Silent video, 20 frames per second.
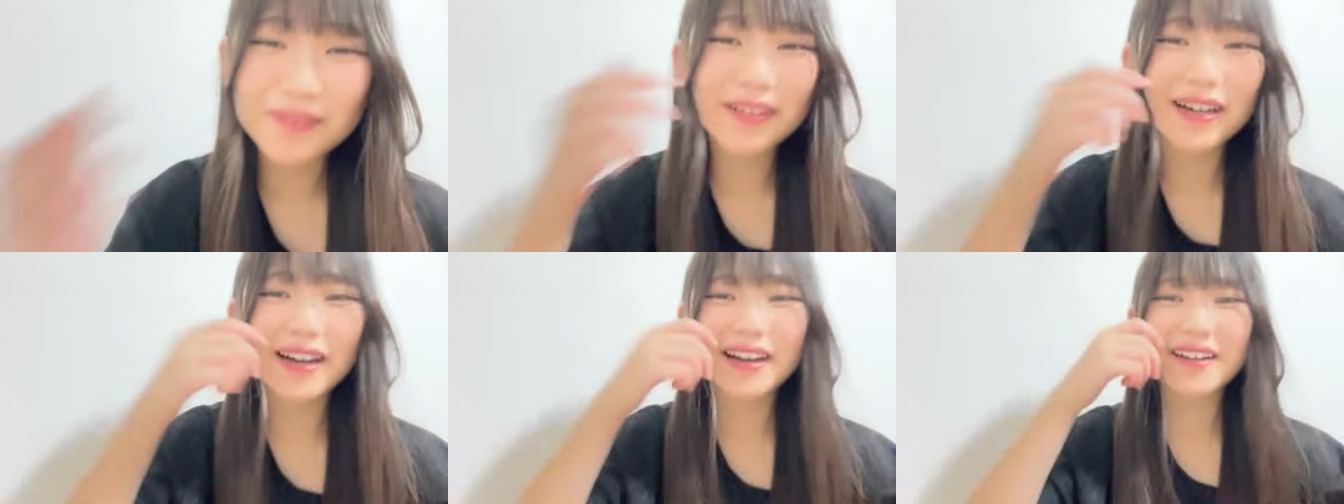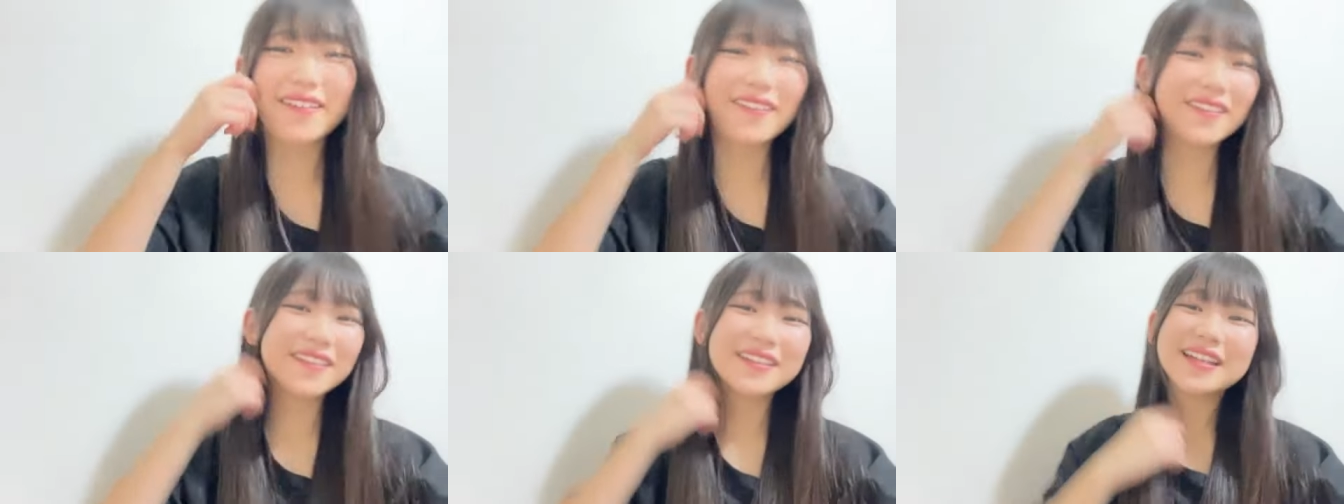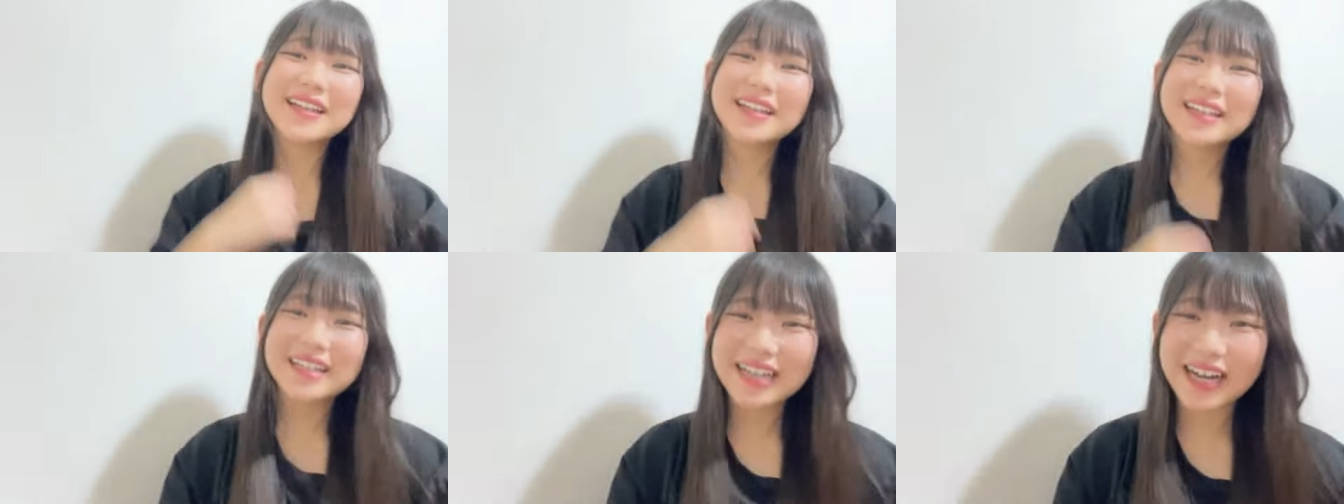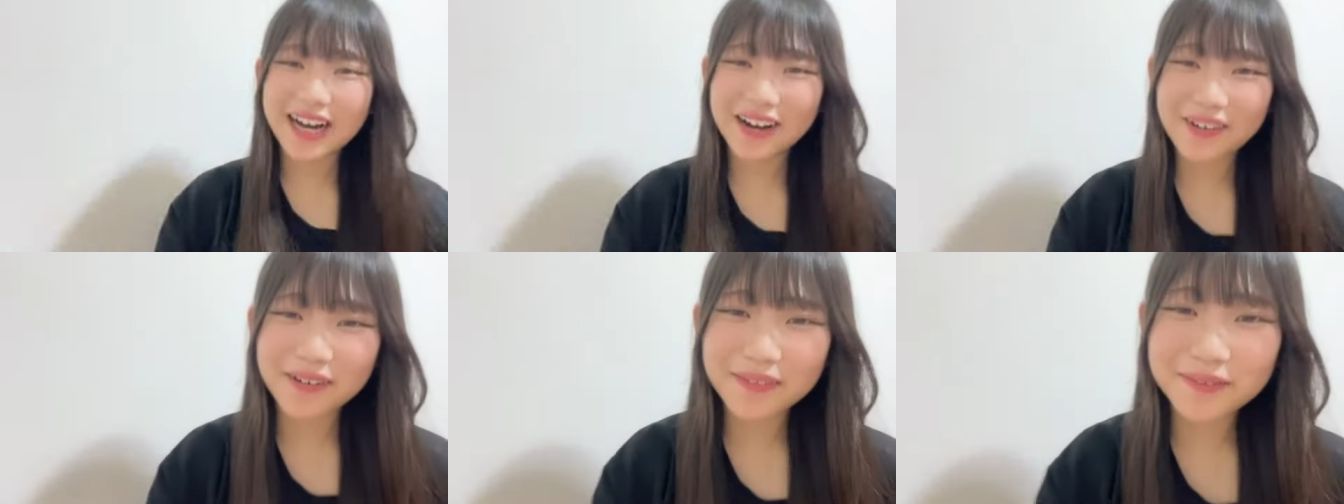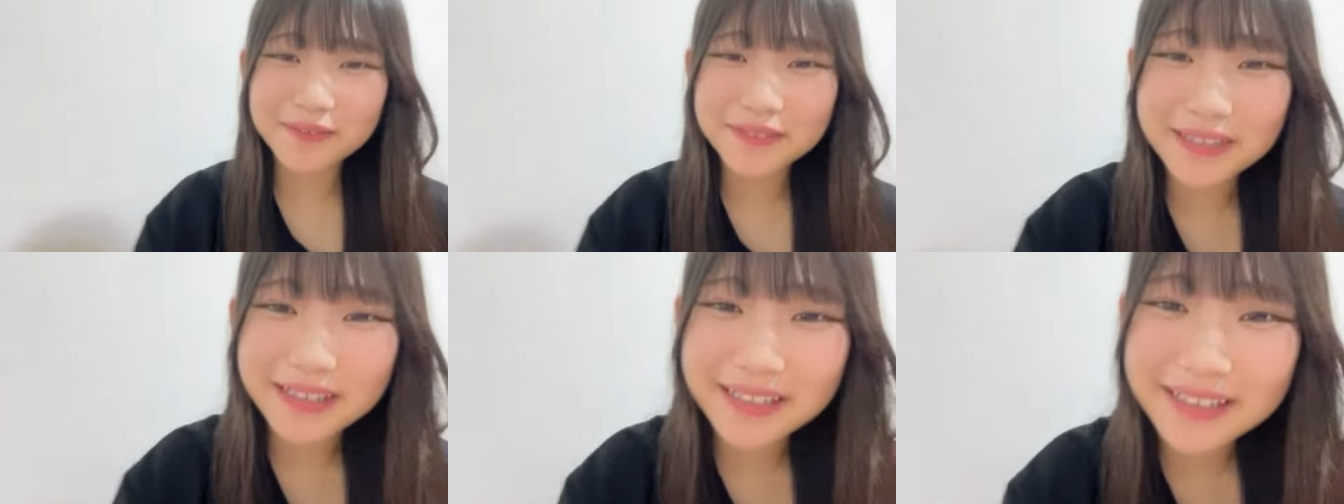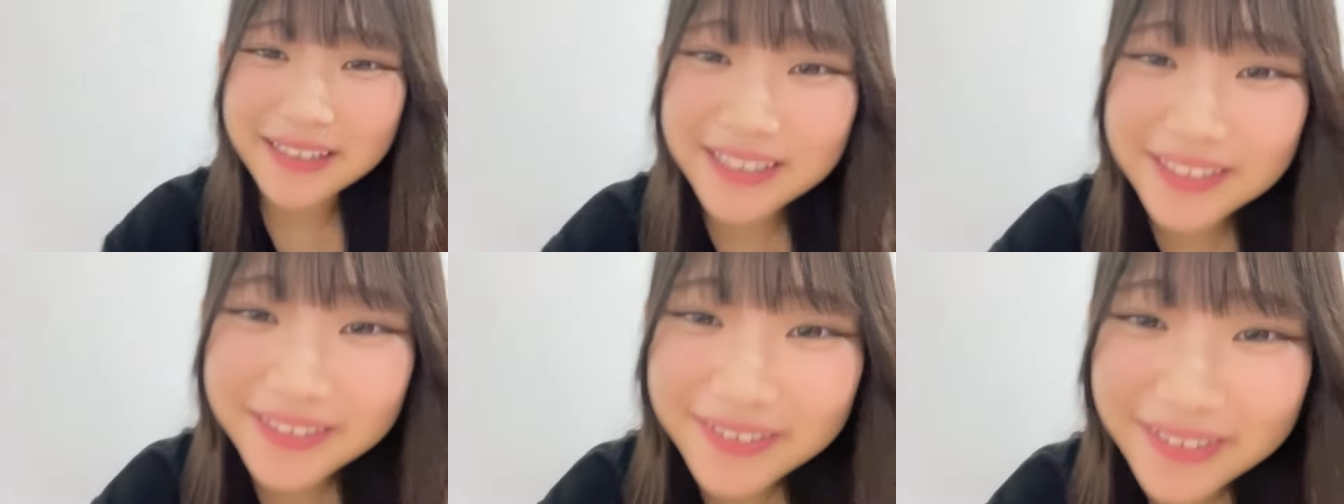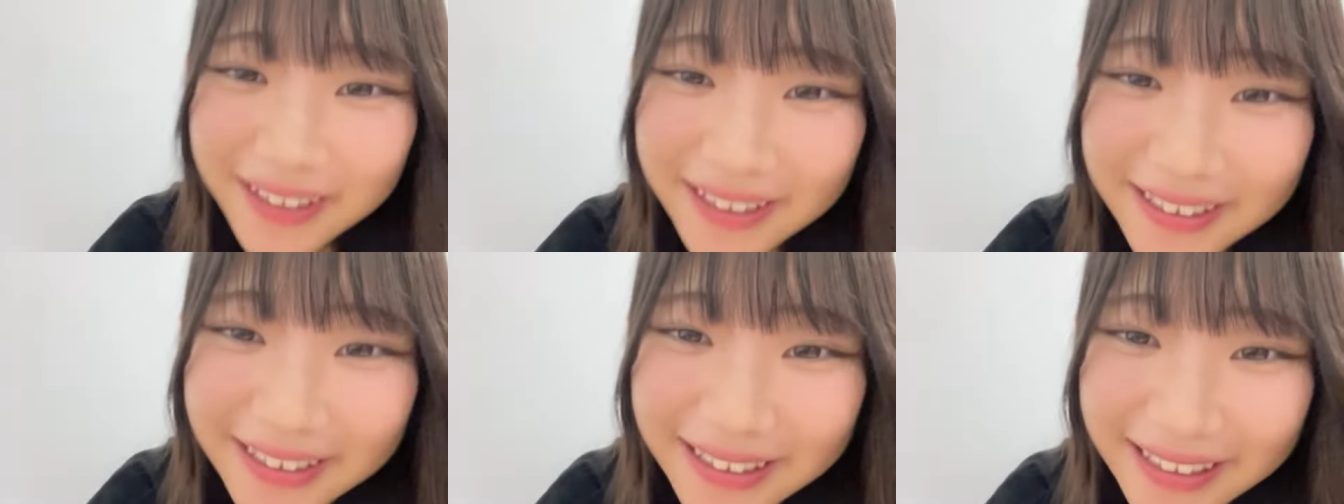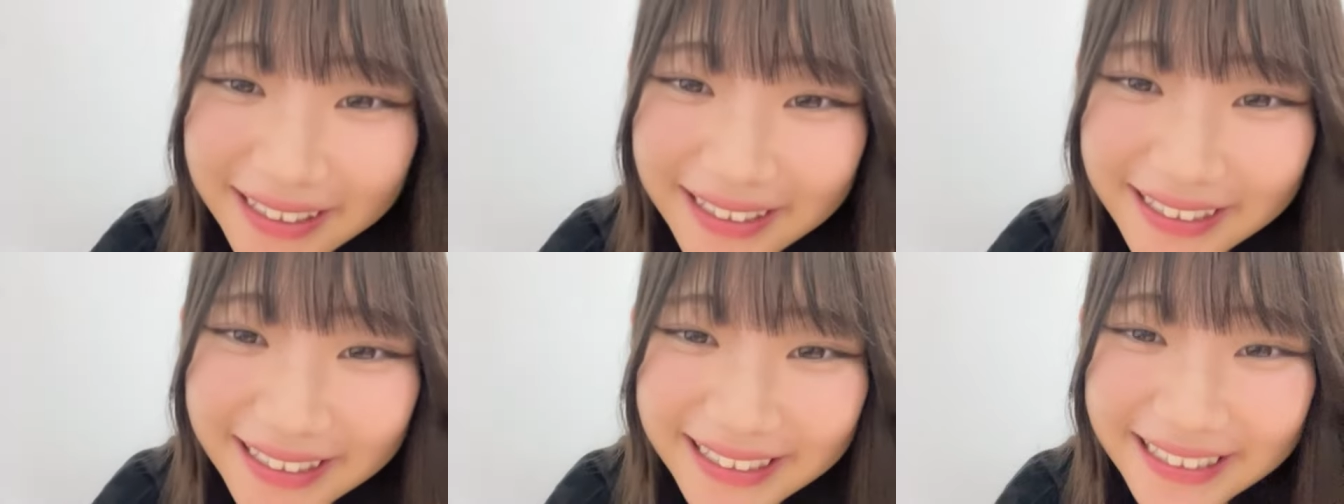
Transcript: 村コール川村で言わんで